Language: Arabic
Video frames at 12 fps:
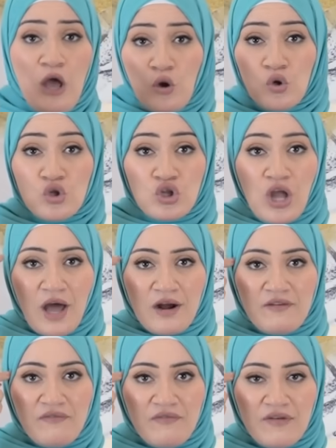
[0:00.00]
كنت
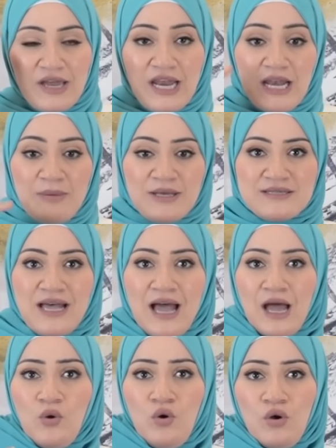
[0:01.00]
اعرف ايه اللي
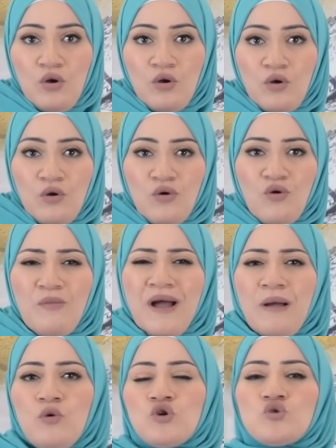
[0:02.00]
بيزعله وما
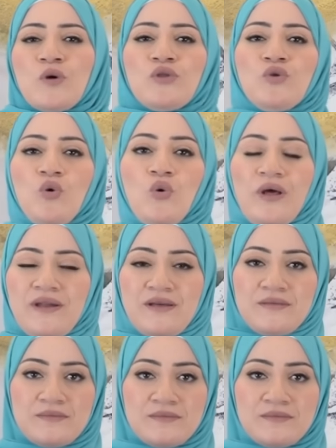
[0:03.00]
عملوش وديه لنا